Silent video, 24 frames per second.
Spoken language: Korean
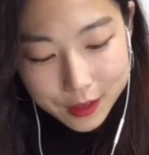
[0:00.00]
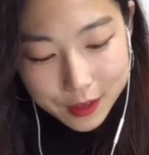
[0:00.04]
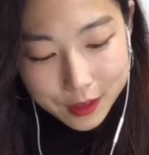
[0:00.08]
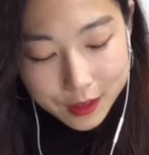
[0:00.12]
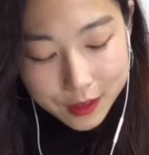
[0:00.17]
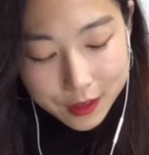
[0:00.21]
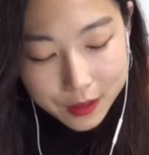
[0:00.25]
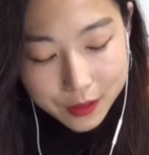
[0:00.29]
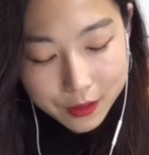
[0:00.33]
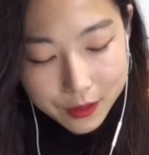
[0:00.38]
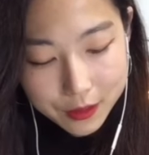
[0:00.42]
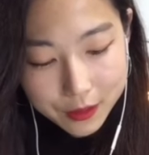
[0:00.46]

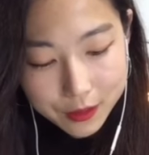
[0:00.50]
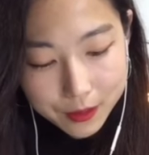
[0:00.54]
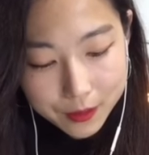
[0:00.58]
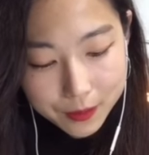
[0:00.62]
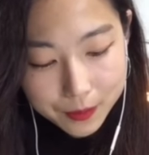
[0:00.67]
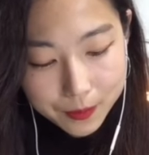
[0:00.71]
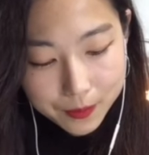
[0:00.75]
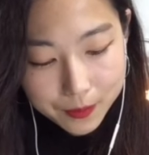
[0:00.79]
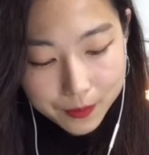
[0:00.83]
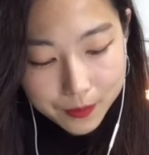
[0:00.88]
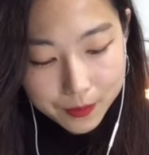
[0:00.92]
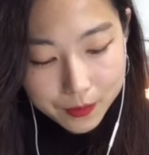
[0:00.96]

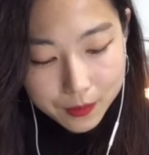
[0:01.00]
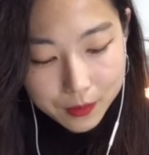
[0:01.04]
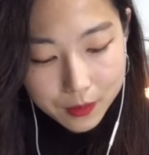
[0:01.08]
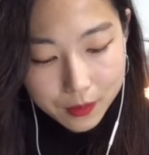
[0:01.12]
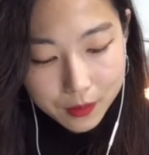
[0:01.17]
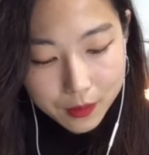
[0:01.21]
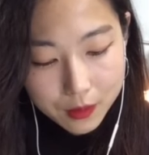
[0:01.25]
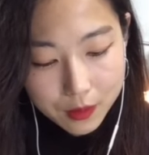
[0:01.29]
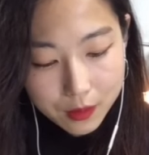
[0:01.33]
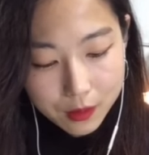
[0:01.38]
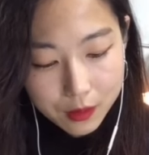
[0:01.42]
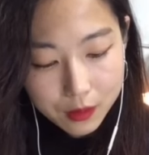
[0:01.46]
그래서
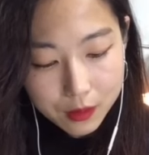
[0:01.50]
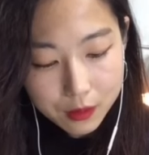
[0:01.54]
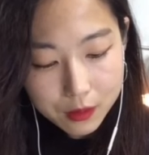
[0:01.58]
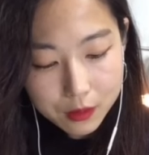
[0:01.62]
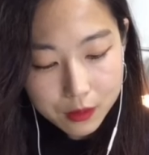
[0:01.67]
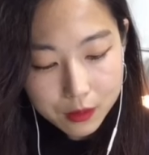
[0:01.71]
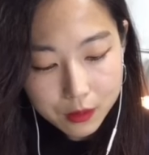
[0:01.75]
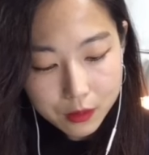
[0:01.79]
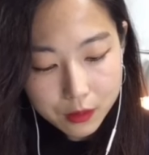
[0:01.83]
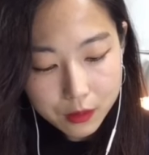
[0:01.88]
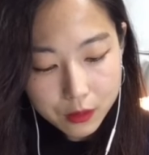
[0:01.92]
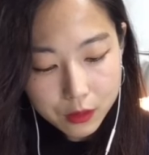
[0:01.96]

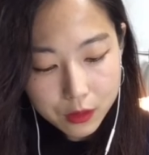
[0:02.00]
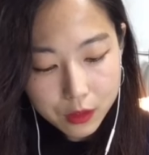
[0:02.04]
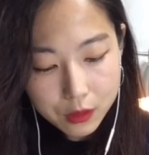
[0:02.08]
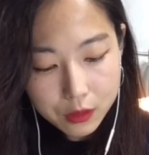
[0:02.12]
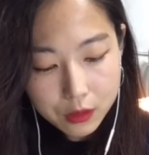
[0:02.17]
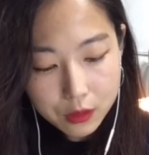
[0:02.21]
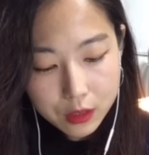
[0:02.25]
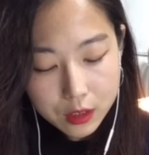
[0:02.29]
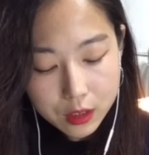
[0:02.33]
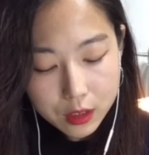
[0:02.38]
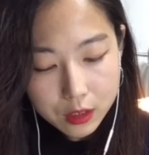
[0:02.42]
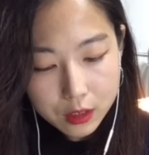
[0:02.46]
어,
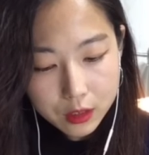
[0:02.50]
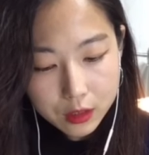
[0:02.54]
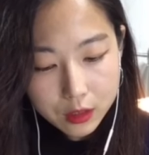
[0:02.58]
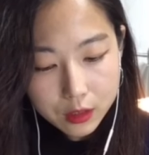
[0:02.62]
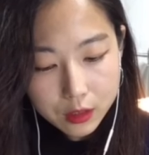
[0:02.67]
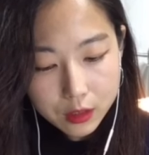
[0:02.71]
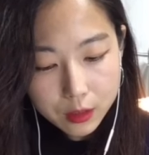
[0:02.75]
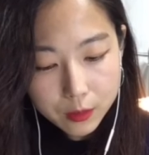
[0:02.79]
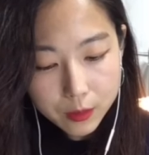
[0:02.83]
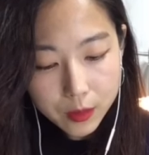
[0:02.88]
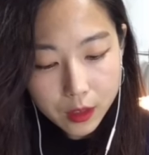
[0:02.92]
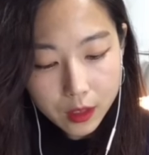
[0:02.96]

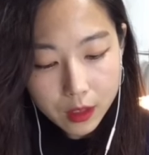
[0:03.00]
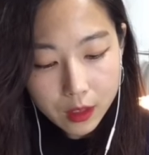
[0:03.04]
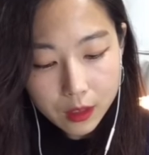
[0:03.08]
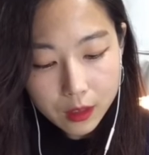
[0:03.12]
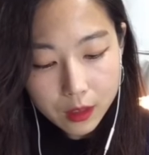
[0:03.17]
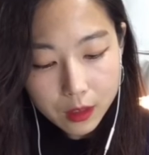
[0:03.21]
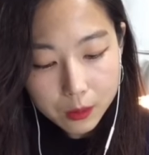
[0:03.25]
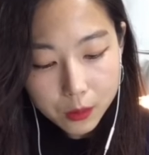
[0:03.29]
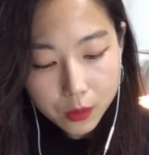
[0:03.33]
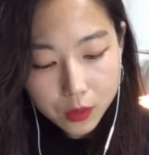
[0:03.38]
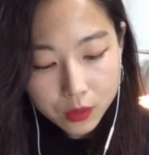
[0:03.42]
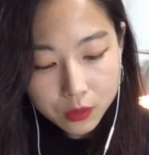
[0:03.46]
전시를 막
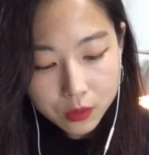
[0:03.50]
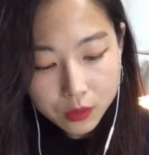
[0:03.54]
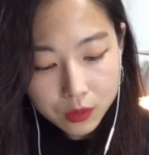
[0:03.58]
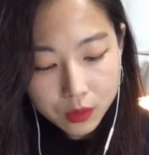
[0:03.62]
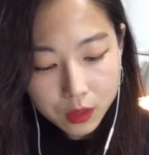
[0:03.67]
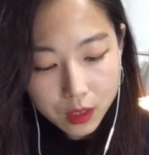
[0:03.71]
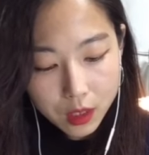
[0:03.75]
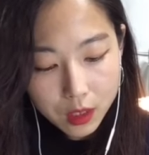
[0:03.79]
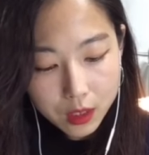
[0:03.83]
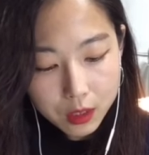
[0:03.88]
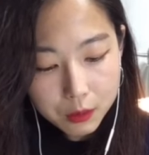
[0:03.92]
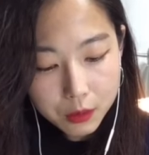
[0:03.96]

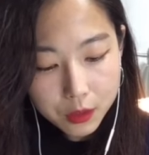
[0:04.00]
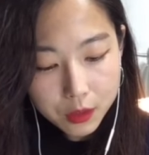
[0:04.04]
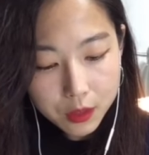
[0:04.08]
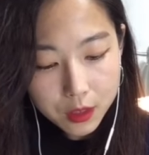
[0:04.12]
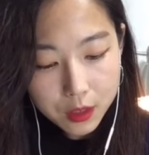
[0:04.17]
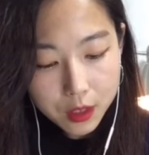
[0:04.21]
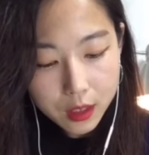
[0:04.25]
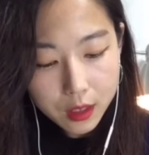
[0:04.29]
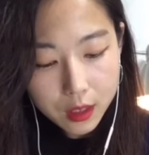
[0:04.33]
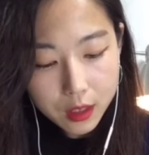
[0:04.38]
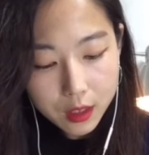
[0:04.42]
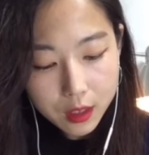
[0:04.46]
알아보는데
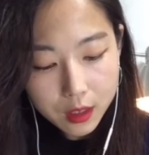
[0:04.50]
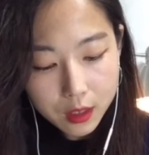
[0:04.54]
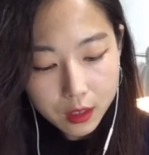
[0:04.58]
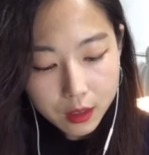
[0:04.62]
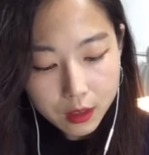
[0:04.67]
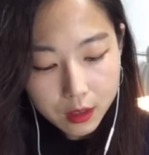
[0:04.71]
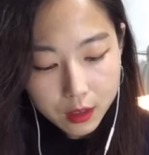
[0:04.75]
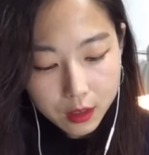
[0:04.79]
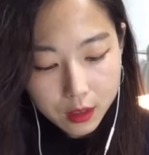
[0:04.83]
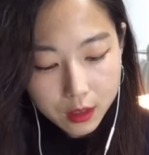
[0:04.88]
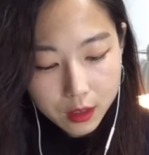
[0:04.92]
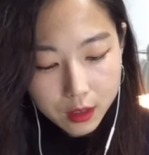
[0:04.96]

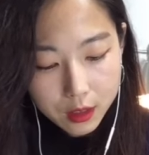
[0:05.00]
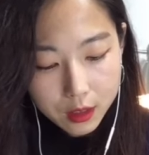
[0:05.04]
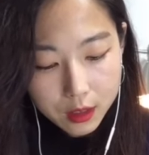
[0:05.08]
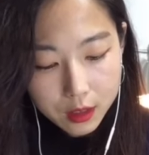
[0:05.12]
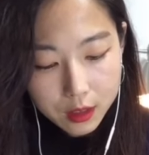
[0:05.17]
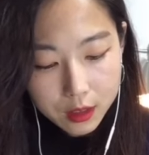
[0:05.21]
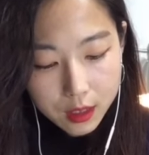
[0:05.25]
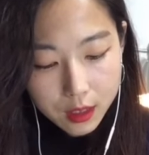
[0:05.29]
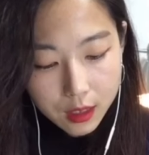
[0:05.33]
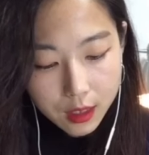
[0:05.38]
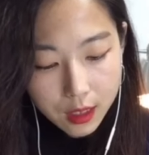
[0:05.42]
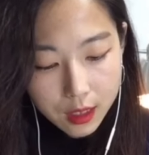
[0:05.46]
이번에
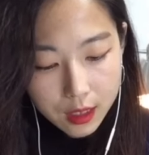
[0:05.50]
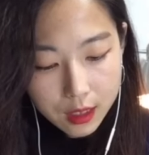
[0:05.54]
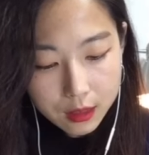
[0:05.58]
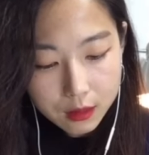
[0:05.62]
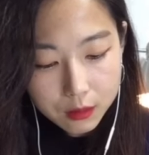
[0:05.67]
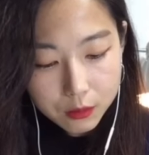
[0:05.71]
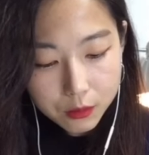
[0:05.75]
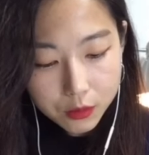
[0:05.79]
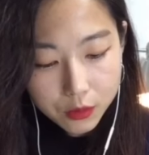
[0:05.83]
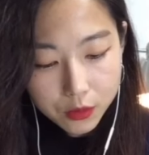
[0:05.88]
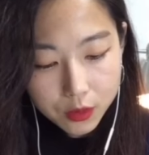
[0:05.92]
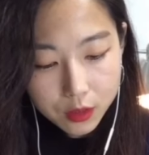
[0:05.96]
제가
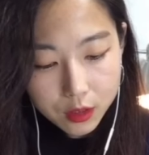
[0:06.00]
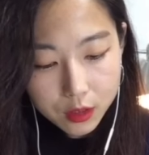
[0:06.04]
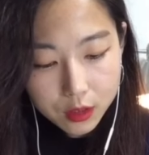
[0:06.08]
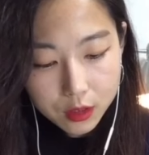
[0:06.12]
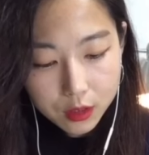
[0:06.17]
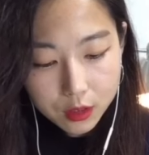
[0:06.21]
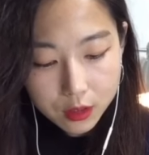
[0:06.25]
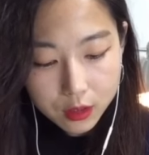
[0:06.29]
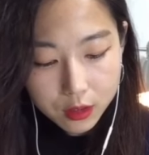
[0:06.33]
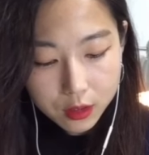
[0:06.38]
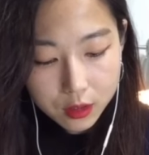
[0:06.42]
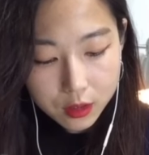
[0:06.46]
아는
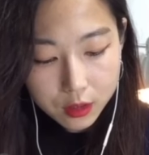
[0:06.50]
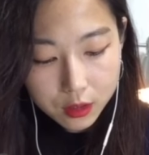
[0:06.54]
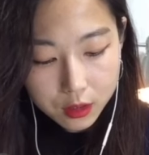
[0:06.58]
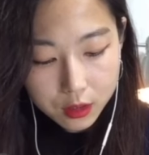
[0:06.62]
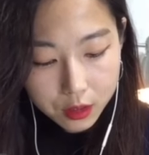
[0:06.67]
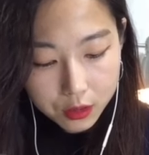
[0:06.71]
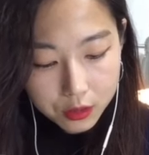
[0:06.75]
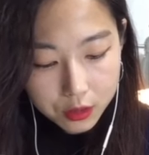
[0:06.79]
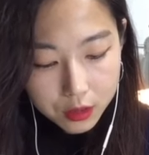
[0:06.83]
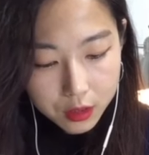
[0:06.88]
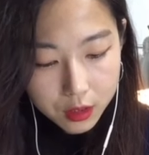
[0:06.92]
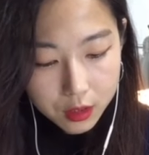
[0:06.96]
분들
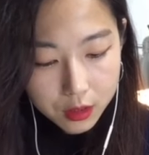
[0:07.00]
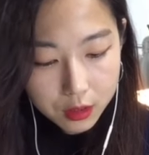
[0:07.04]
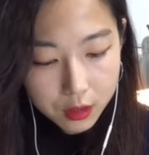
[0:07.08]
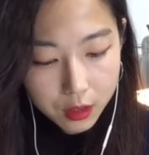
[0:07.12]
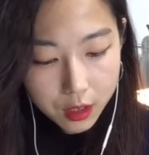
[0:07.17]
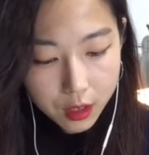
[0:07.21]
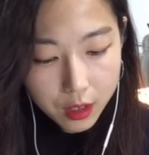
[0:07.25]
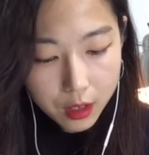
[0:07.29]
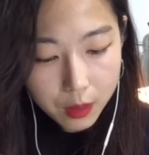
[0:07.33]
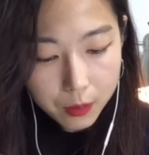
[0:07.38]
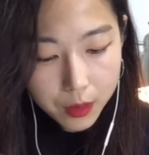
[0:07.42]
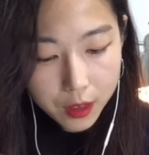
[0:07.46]
전시를
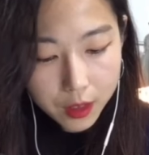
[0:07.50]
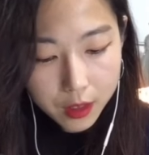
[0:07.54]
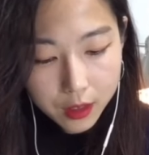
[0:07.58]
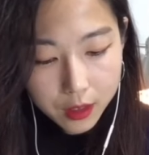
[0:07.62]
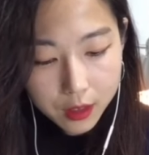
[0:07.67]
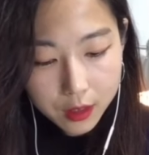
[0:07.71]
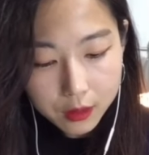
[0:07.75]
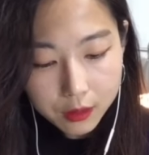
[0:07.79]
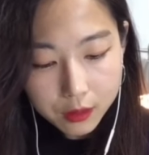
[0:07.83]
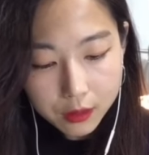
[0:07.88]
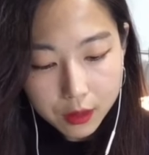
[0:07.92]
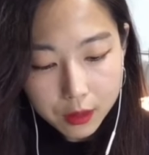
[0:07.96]
되게
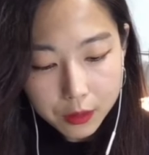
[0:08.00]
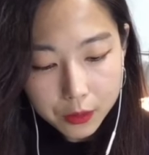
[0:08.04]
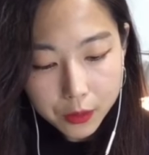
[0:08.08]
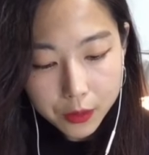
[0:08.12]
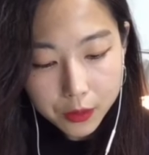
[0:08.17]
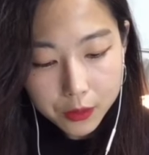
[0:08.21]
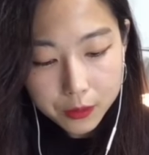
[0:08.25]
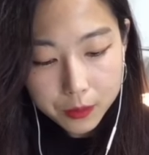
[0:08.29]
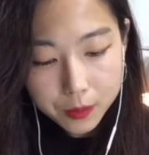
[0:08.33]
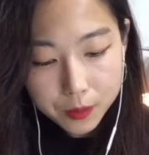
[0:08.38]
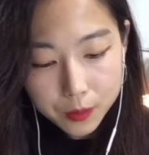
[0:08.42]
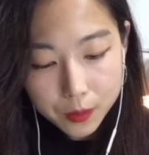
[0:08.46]
많이
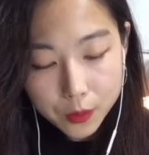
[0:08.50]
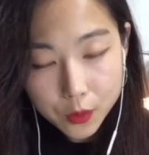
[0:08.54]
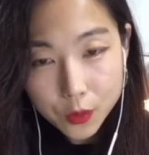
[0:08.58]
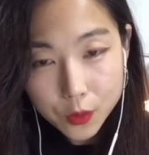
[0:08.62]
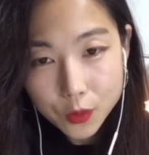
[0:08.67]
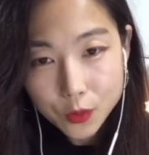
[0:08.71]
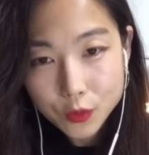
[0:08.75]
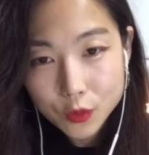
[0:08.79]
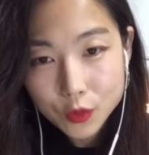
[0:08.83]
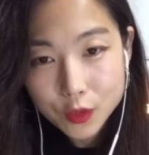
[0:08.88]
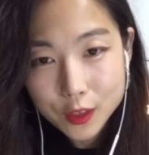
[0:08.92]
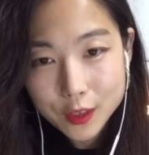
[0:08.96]
하더라고요.
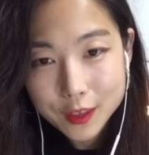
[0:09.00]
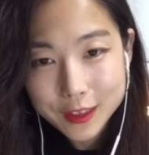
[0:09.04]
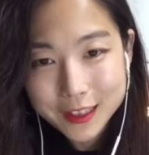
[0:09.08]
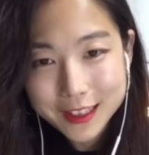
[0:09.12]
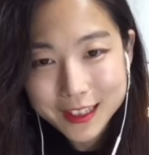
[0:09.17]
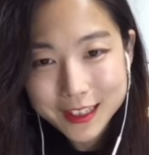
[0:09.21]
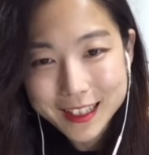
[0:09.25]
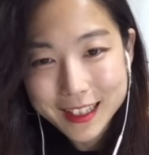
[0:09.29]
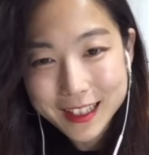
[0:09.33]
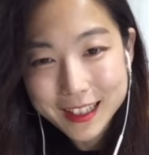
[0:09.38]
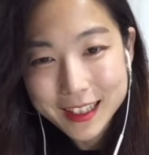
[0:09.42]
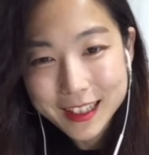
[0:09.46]
뭐 우선
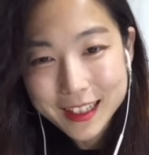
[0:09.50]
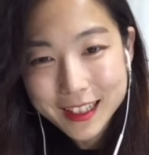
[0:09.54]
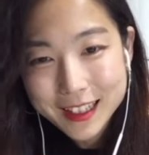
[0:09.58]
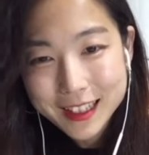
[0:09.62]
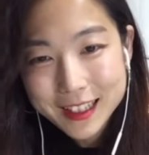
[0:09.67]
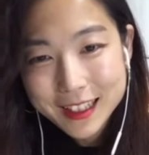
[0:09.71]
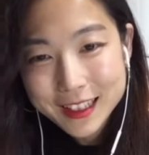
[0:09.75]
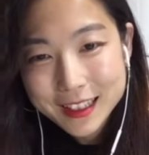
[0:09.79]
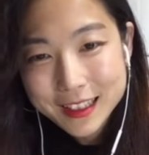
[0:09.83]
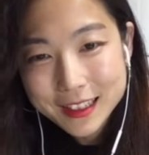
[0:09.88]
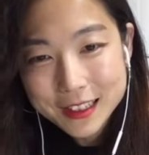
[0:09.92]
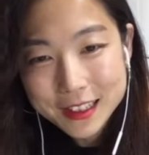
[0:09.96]
이제
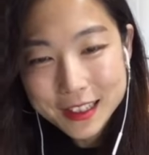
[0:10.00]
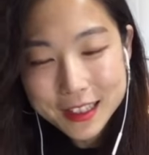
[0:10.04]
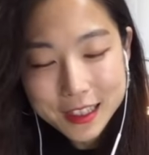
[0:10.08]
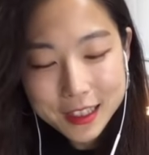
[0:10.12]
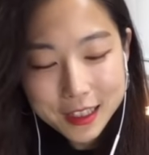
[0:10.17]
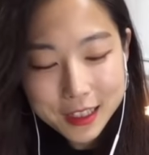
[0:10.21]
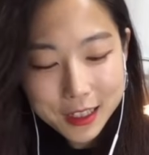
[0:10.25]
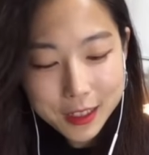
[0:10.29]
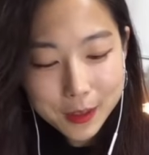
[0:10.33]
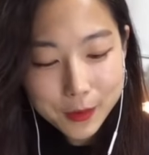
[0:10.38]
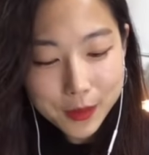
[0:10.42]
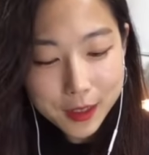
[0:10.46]
그
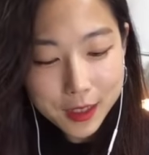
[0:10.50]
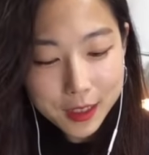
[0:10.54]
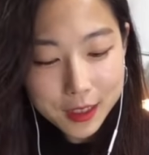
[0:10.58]
진님이